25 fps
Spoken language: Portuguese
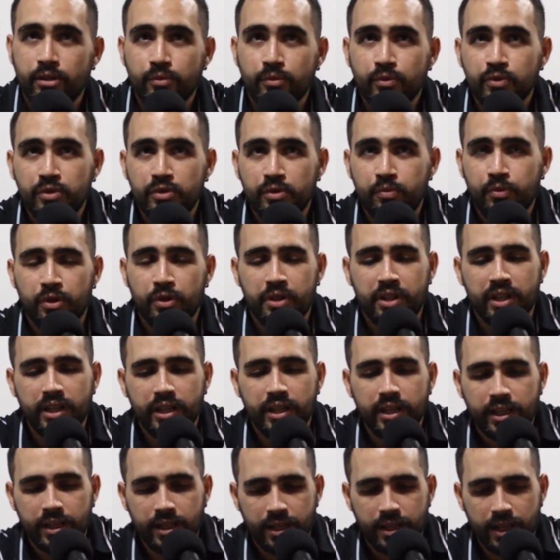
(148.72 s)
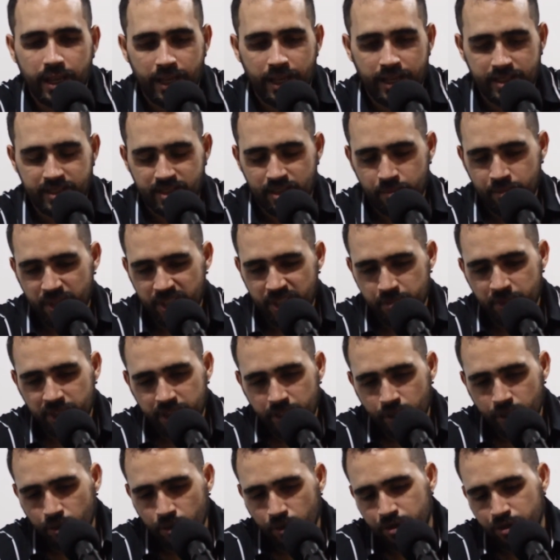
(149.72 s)
mundo, porque essa mesma
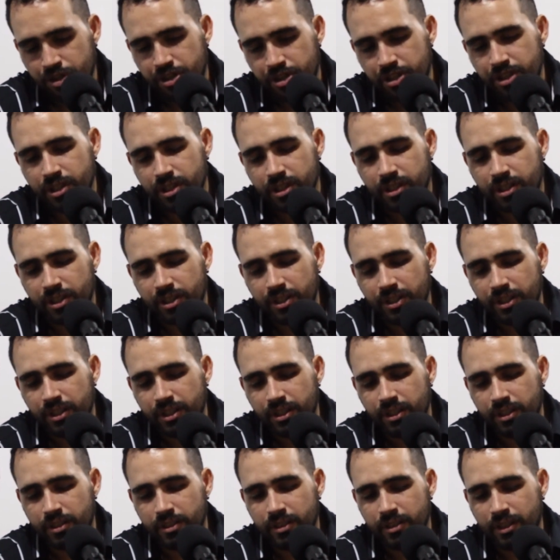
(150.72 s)
teologia que